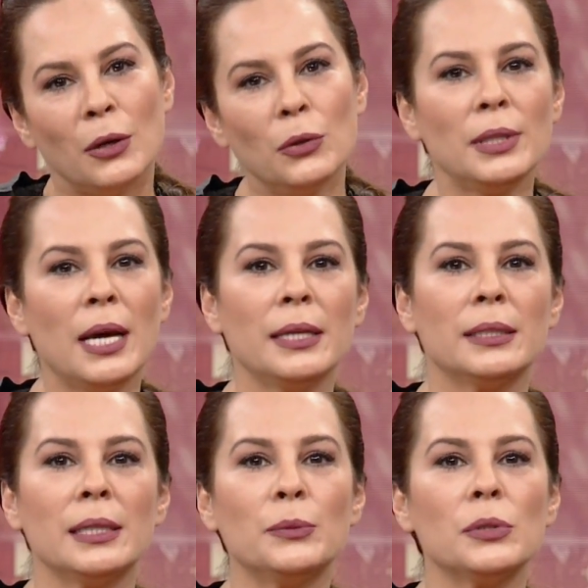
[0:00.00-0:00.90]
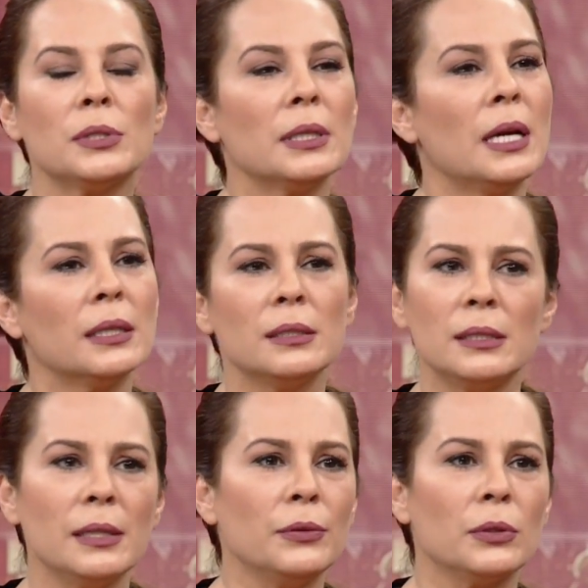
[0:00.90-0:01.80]
Ondan yanayım. O yüzden herkesi
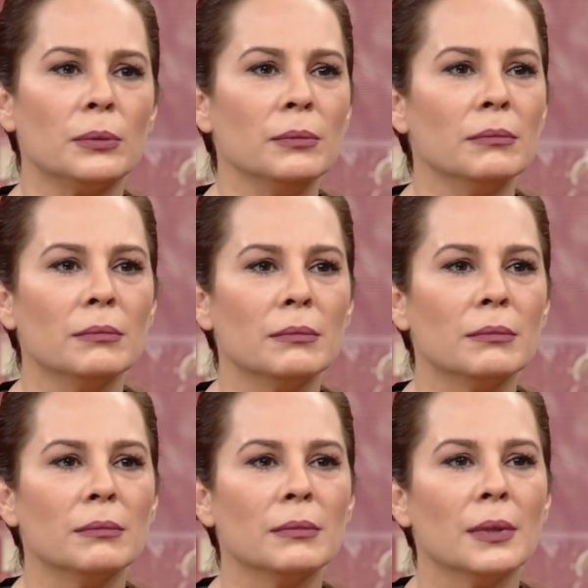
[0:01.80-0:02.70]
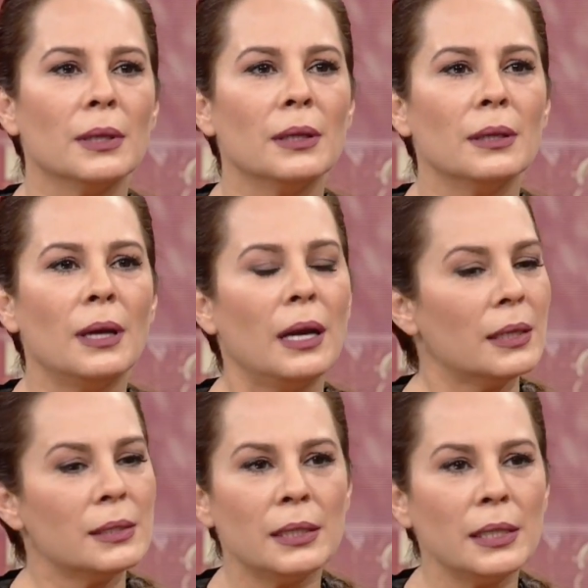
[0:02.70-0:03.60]
seviyorum.
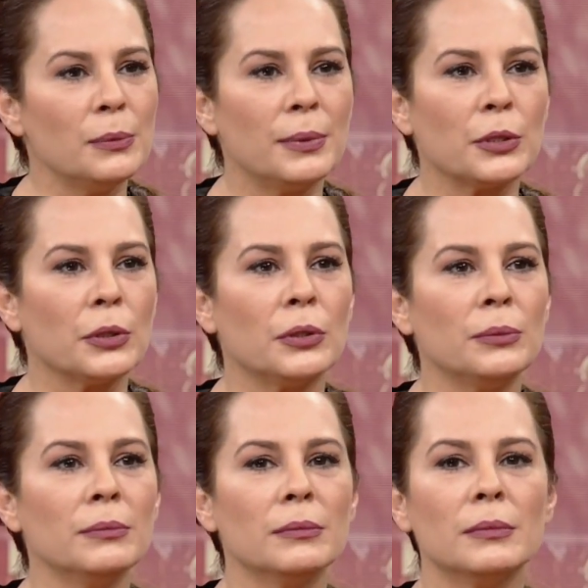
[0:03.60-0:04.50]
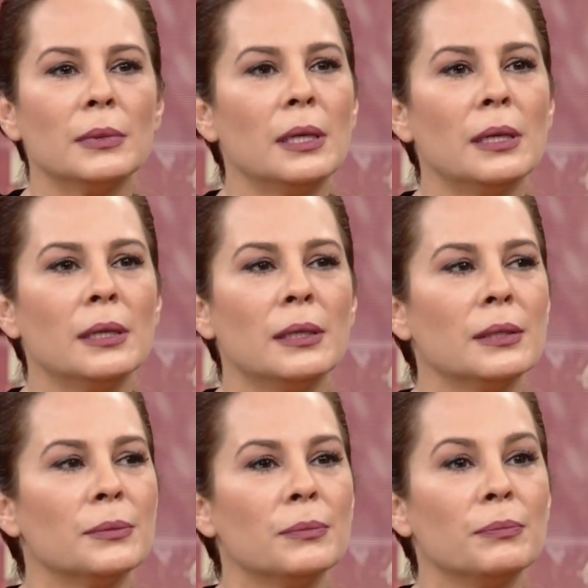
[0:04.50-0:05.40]
Herkese de iyi bakıyorum.
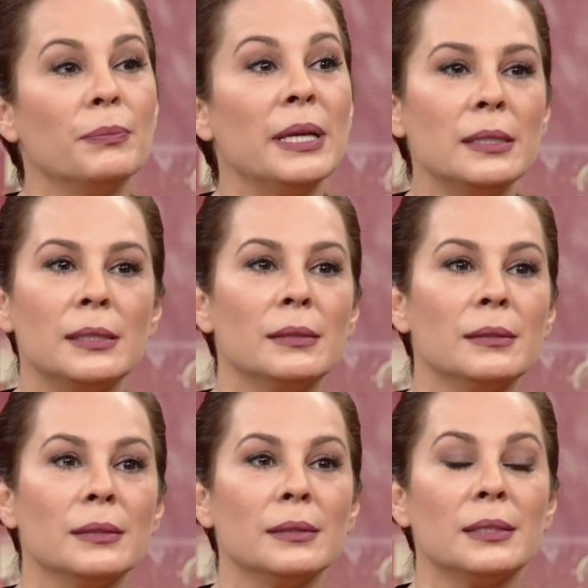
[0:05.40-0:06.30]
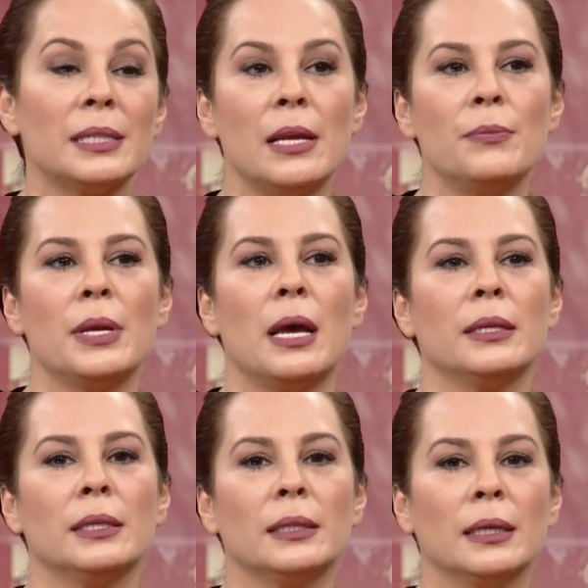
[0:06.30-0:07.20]
Ee, beni
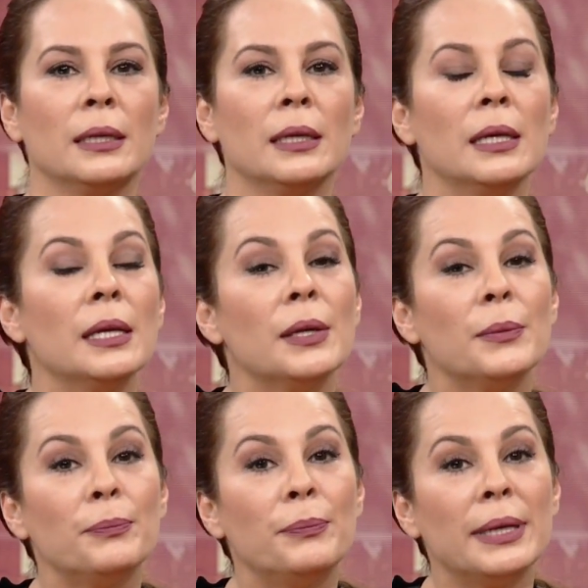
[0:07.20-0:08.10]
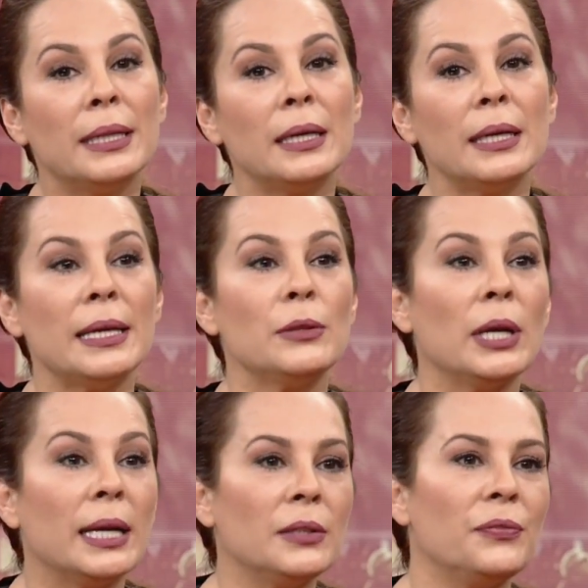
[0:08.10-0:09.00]
sevmeyen ya da bana
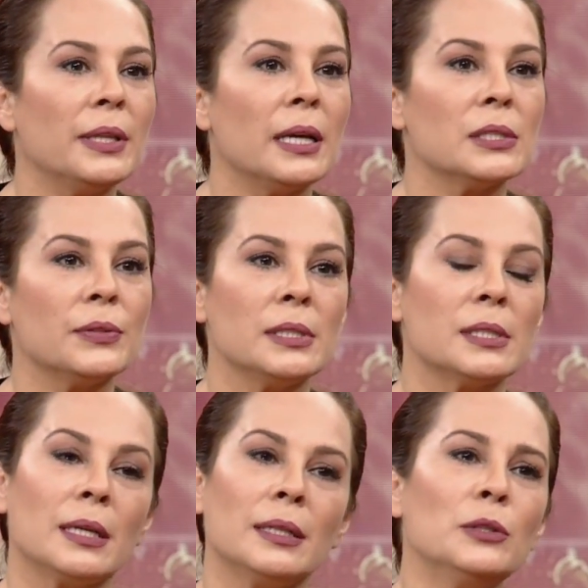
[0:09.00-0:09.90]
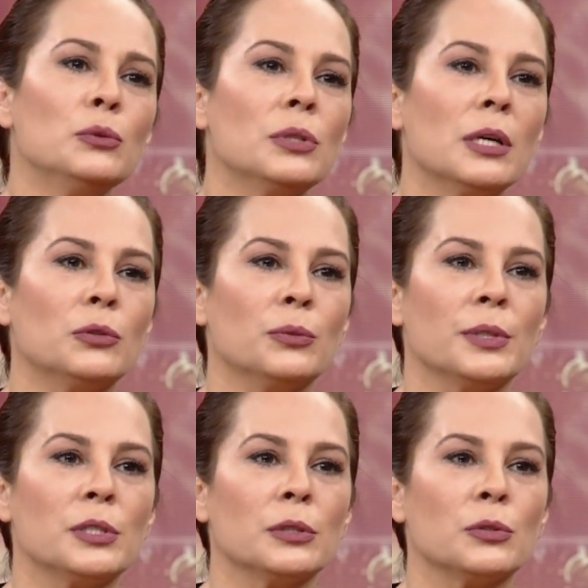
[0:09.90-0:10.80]
negatif enerji veren insandan da uzak
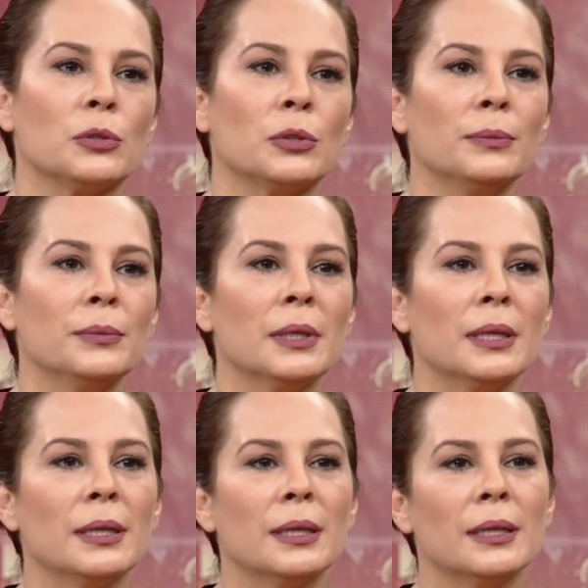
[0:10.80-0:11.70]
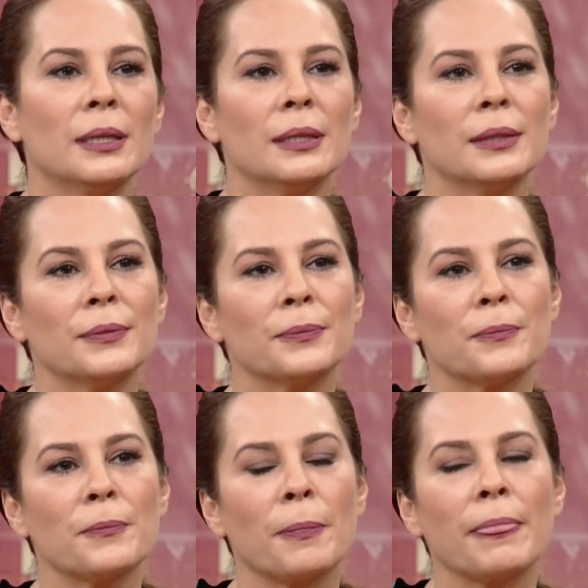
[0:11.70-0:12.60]
durmaya çalışıyorum. Bence çok
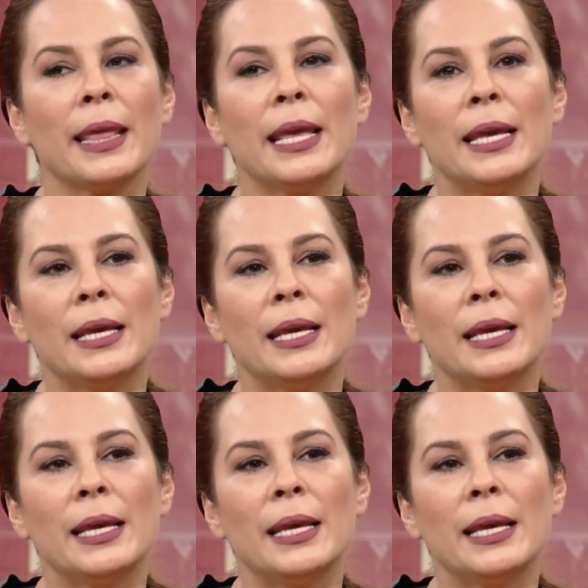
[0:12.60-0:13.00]
yoktur. Az